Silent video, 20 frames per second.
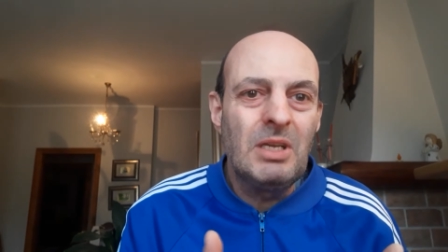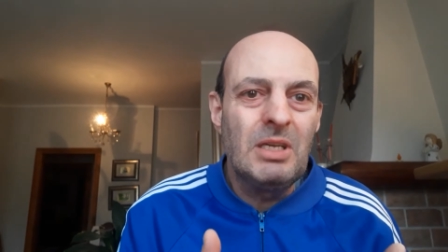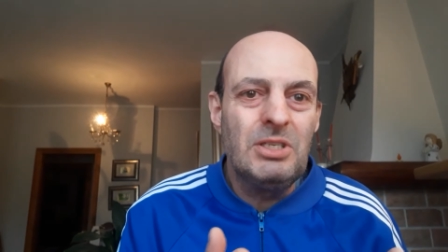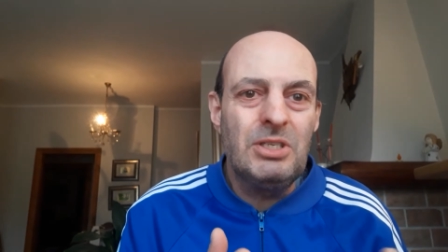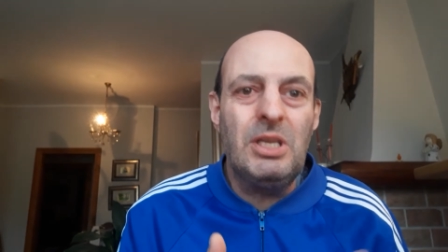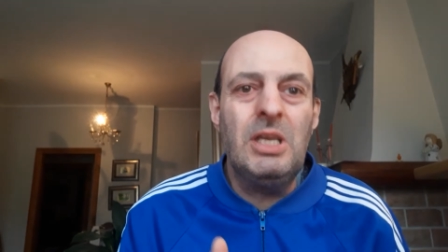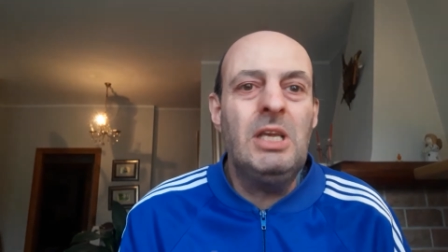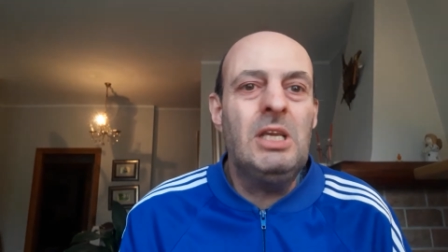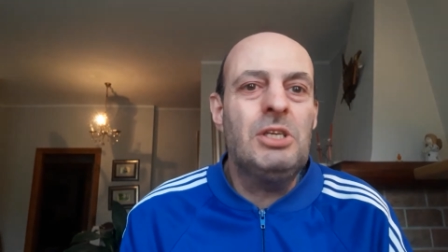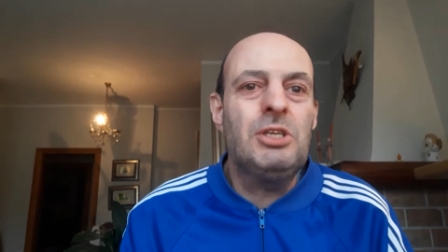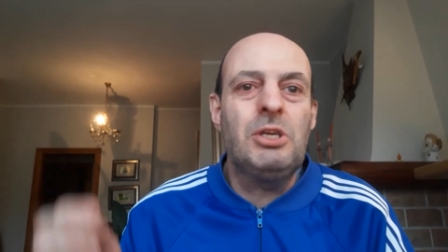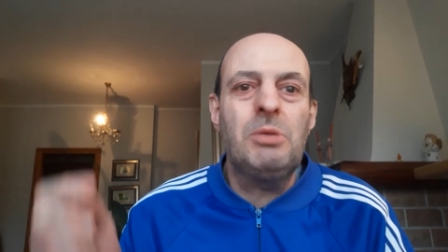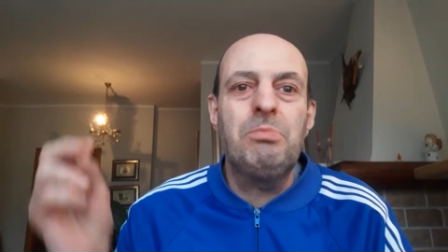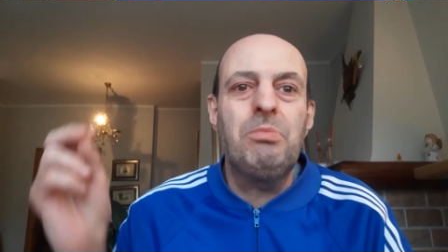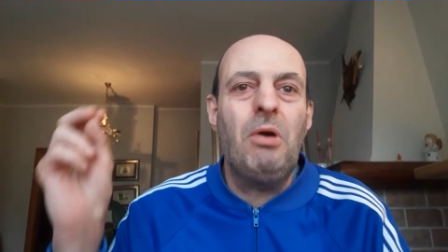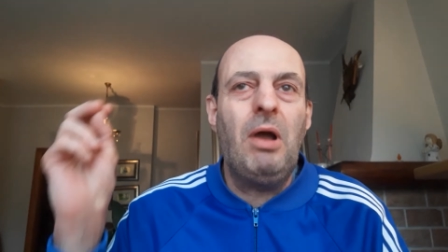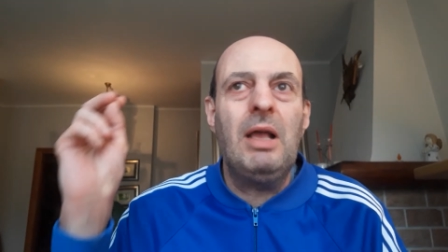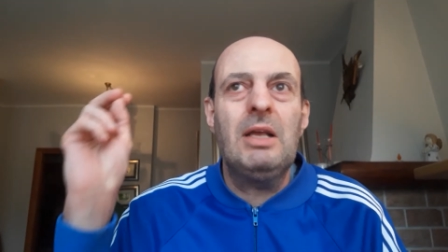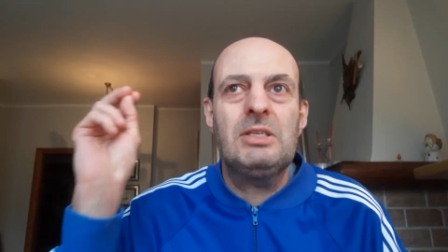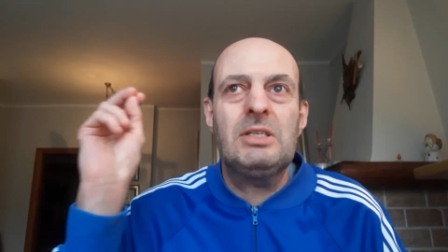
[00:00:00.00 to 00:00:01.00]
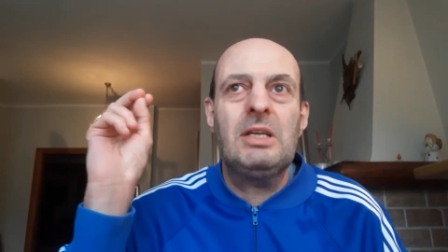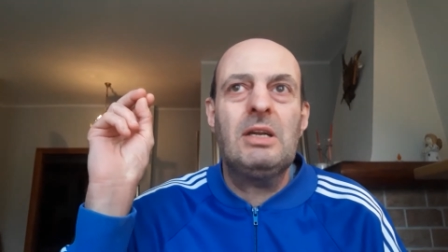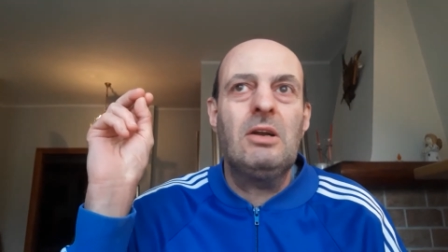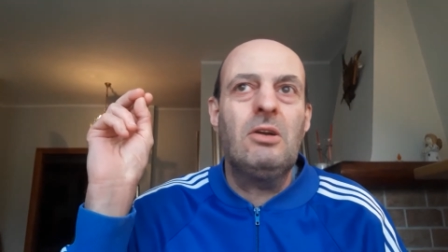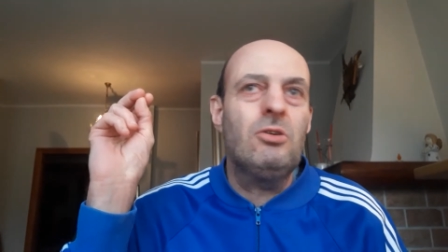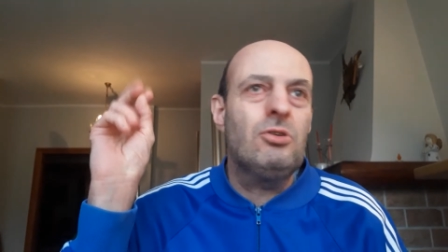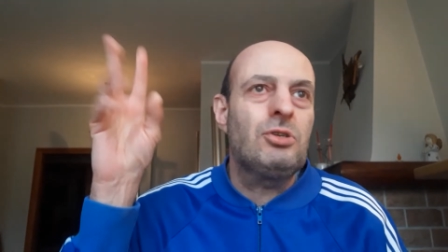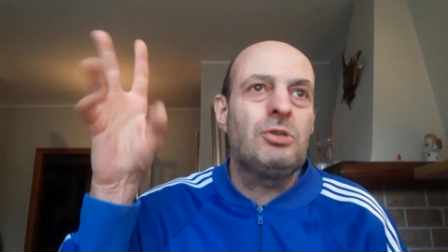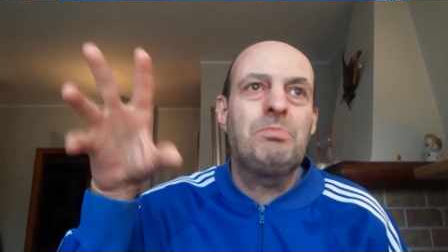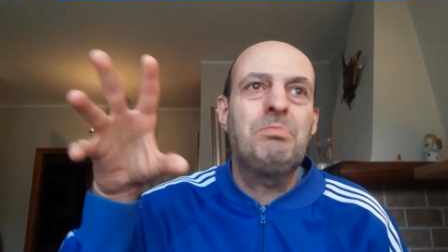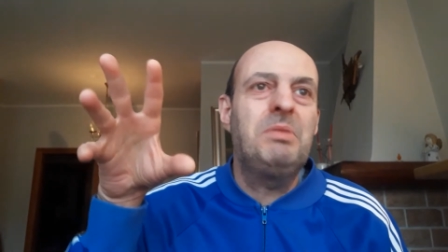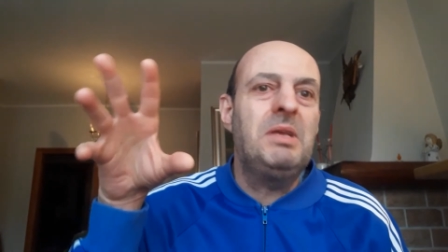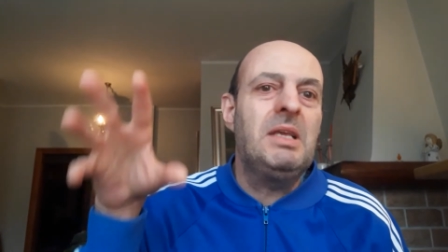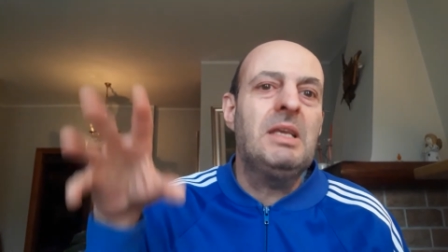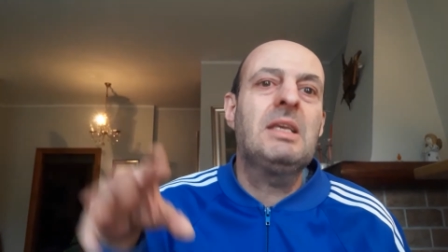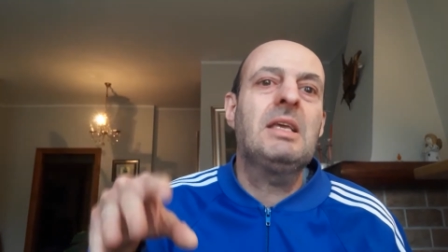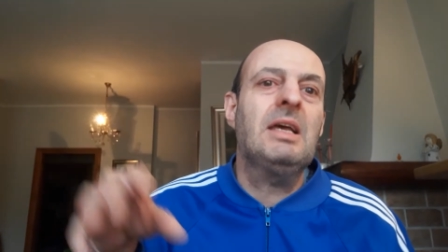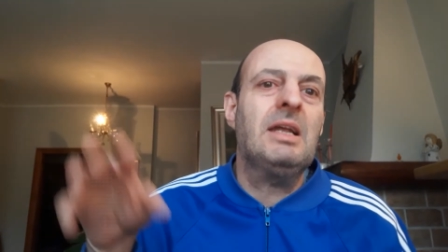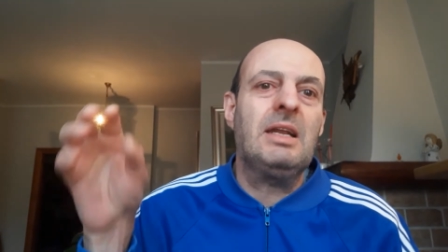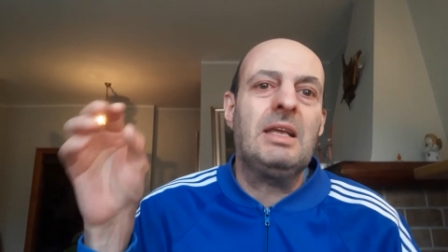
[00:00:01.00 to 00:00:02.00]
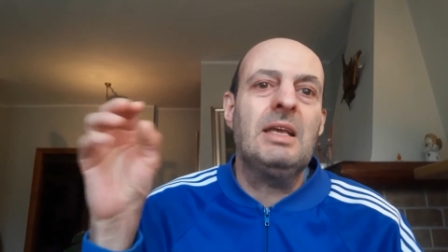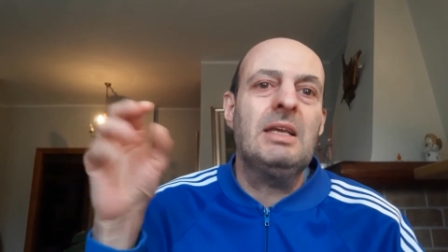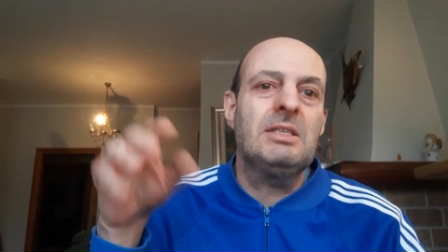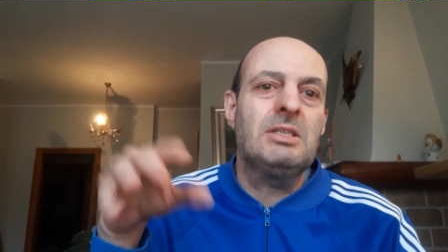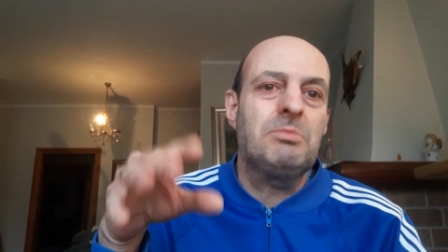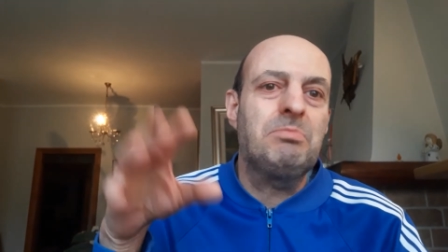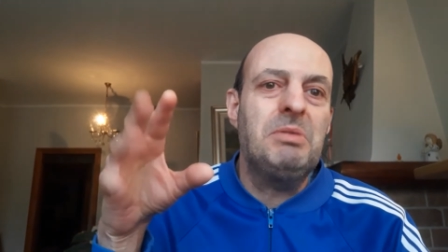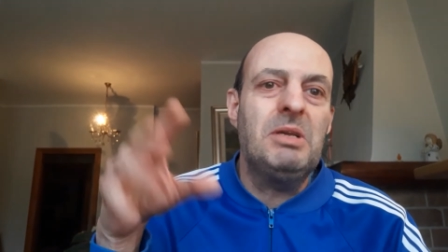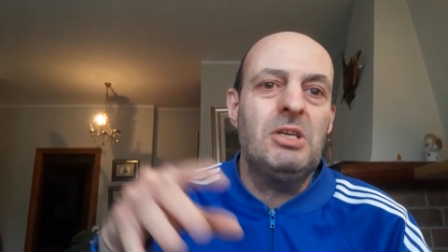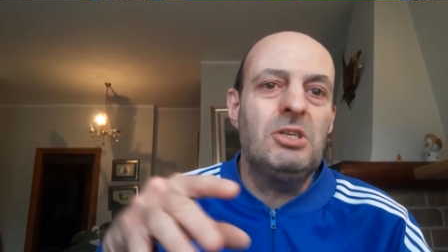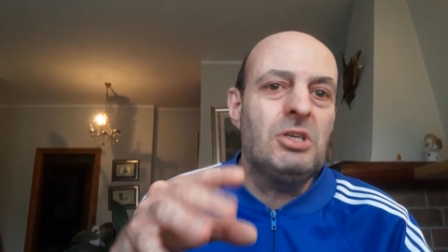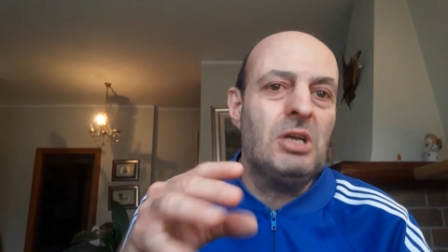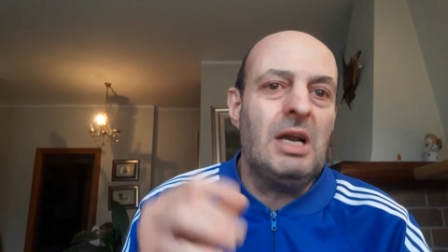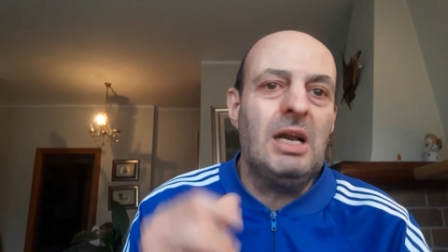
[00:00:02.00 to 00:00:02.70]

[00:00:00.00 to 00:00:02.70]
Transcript: sì, ci può essere lo speaker che spinge